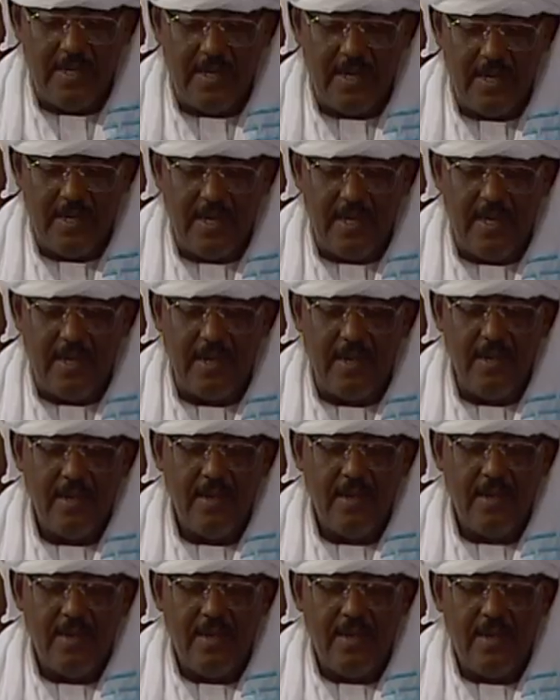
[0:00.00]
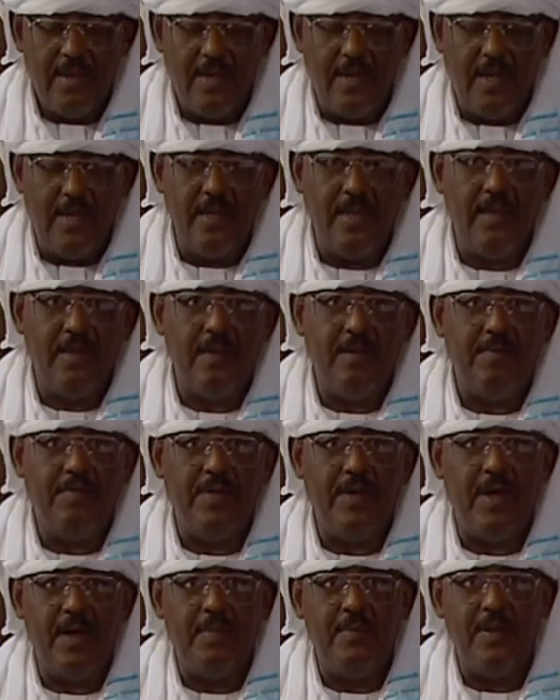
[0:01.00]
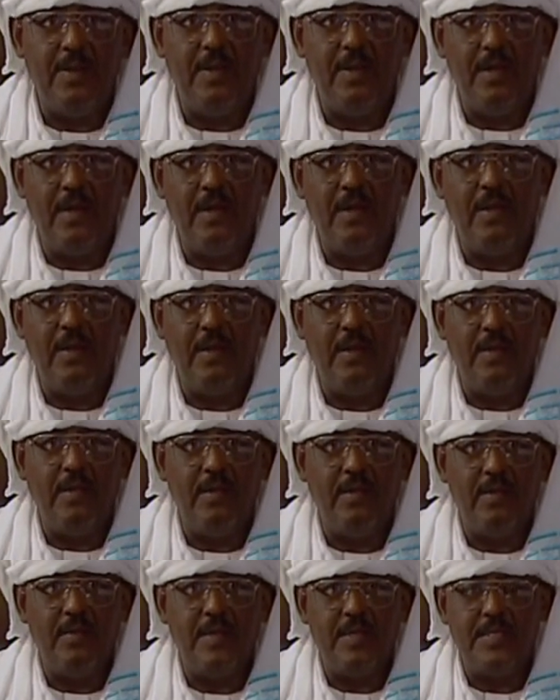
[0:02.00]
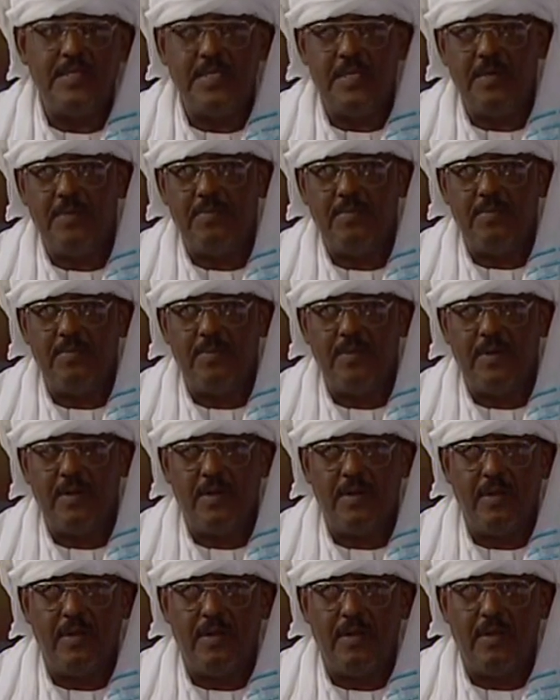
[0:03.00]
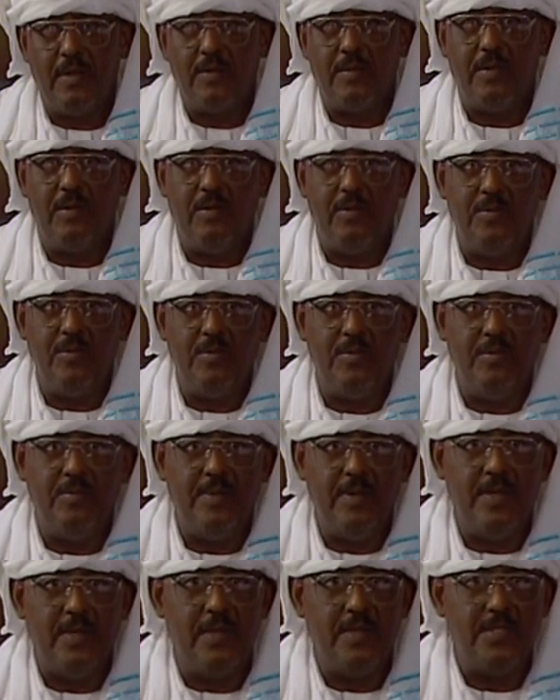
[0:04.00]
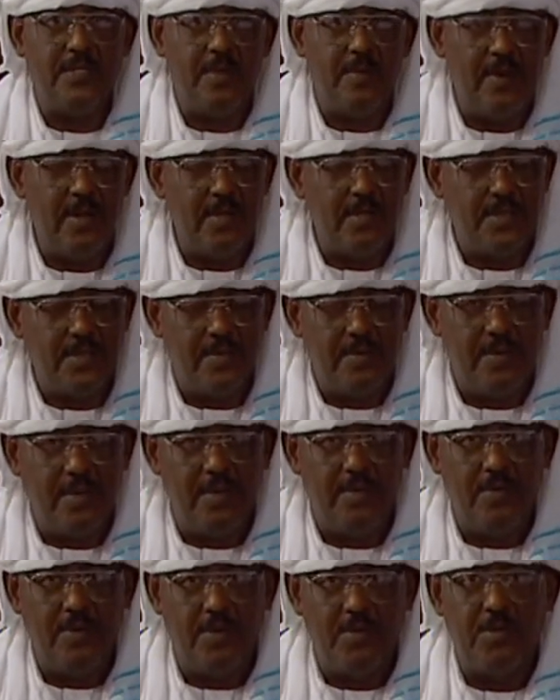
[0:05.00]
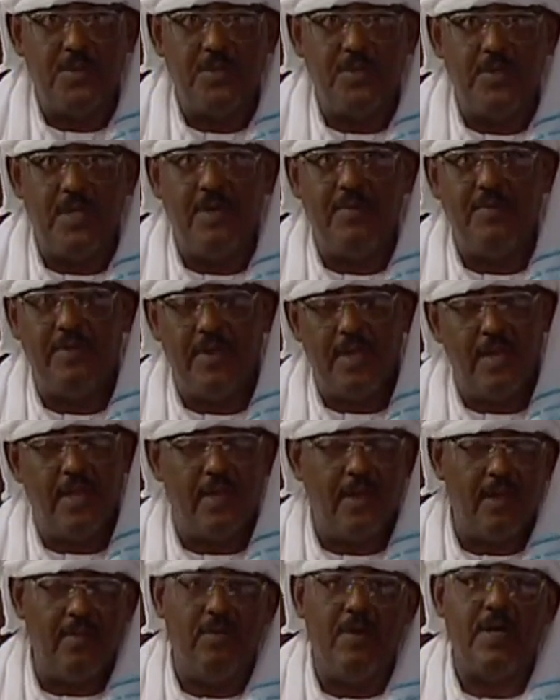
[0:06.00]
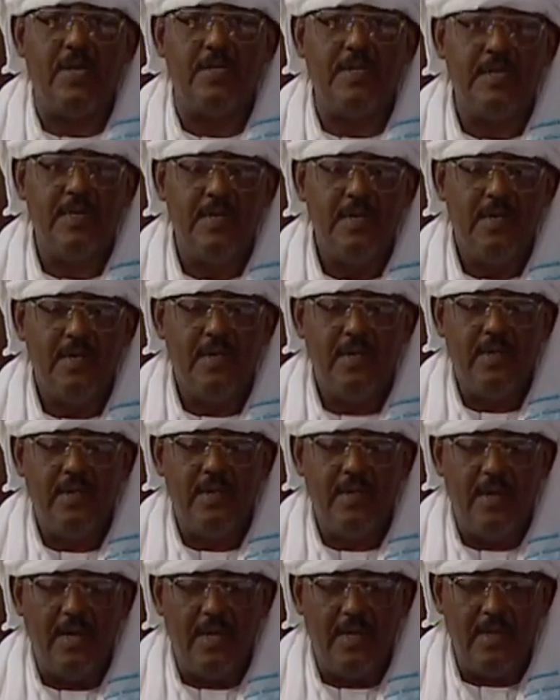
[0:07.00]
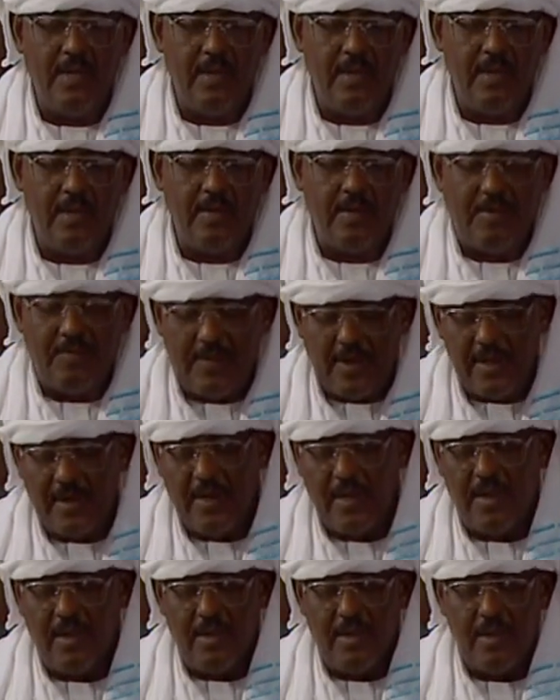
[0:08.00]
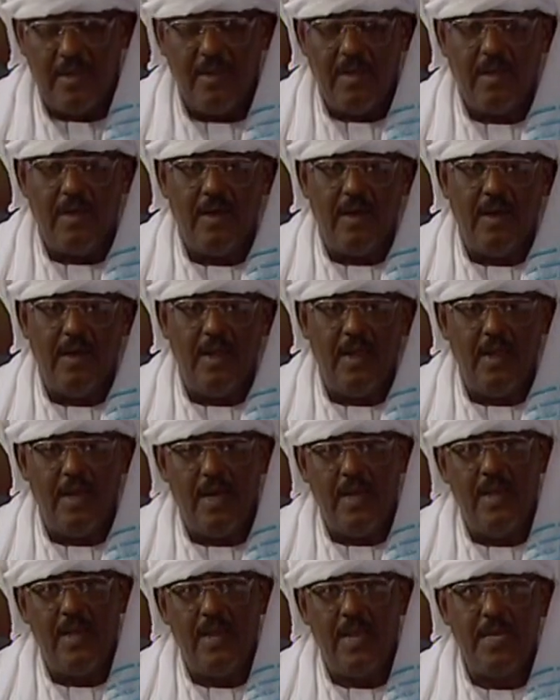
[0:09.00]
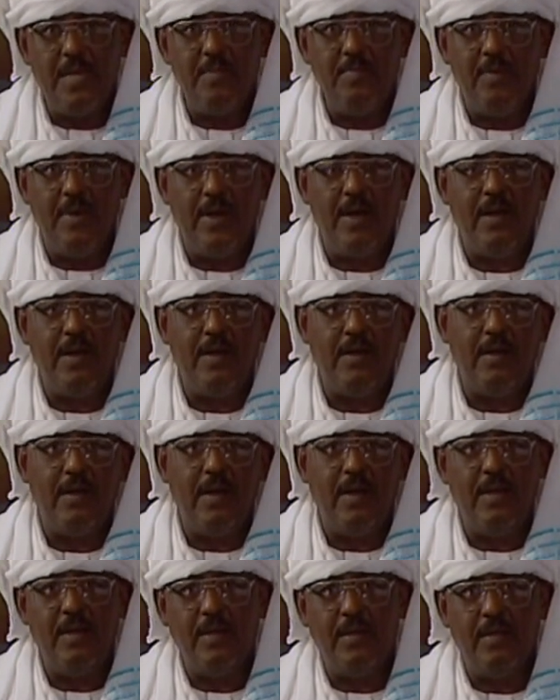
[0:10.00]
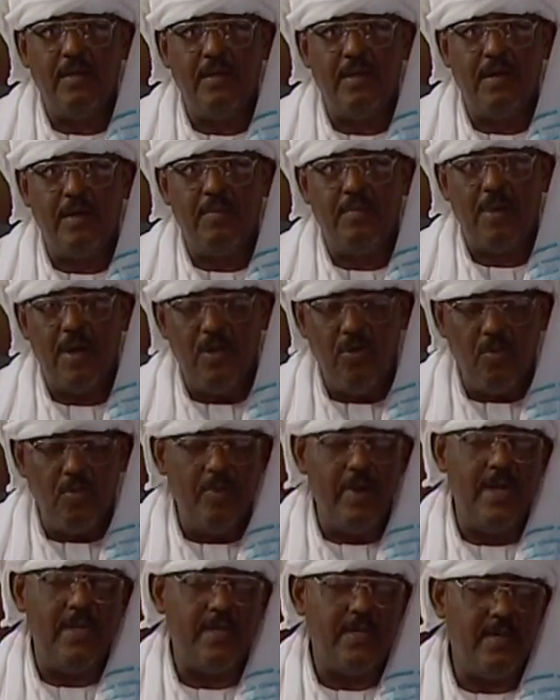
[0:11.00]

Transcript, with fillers: حقيقة يعني في عملنا لترسيم آه، خط الحدود بين شمال السودان وجنوب السودان في ذلك الوقت يعني اتفقنا على أن نجمع يعني آه، معلومات